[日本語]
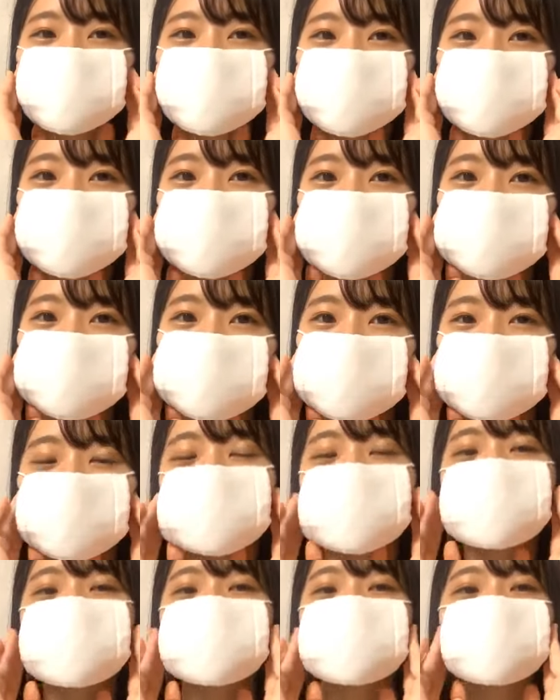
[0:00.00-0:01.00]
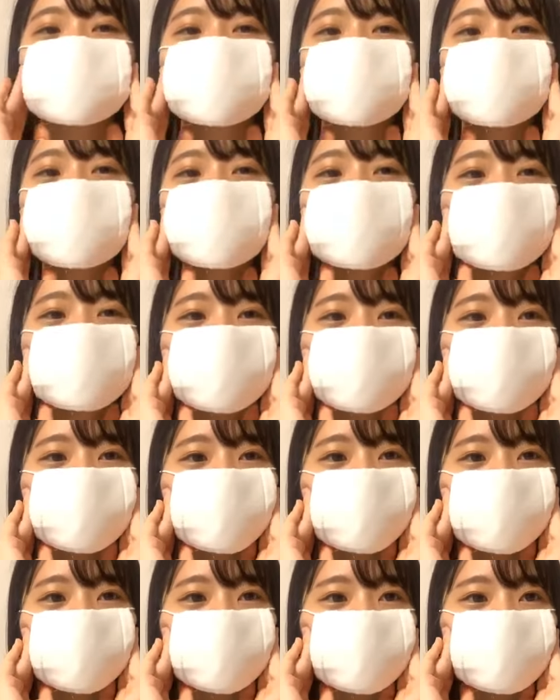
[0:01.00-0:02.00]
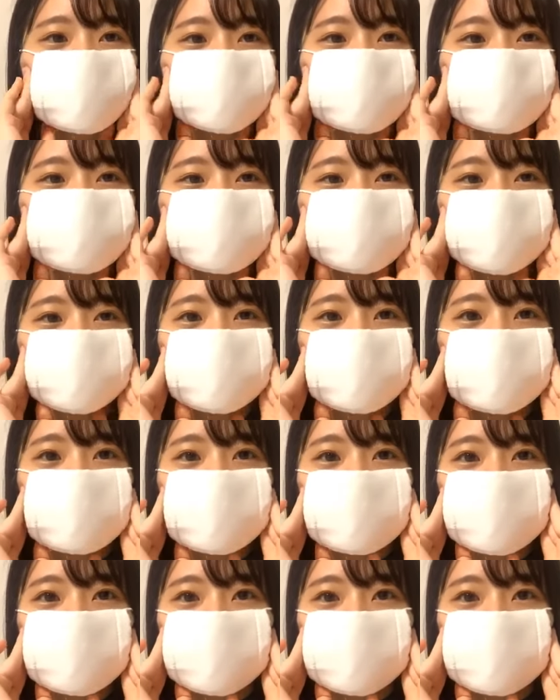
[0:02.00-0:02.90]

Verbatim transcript: 学校の時からサックス吹きたいって言ってたから割と